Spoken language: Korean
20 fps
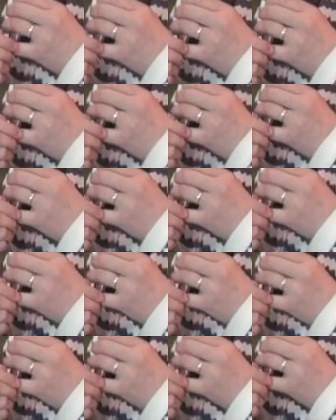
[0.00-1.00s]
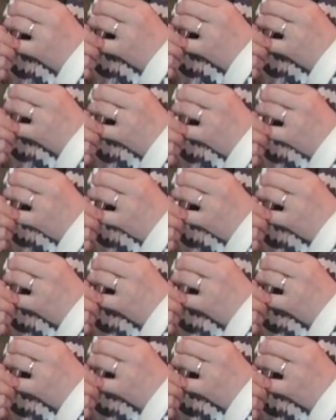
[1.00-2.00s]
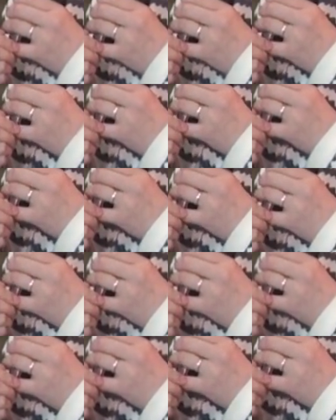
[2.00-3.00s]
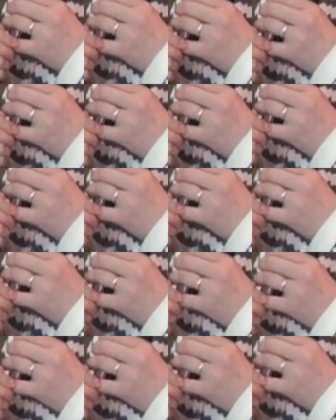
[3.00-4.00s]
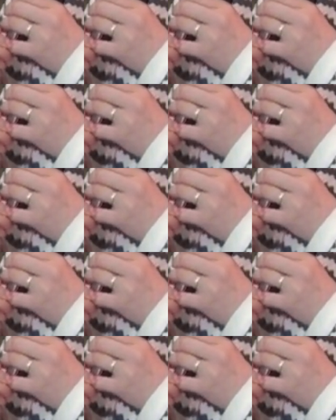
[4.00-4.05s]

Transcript: 맞고 집에 가서 그냥 씻지도 않고 주무셔요.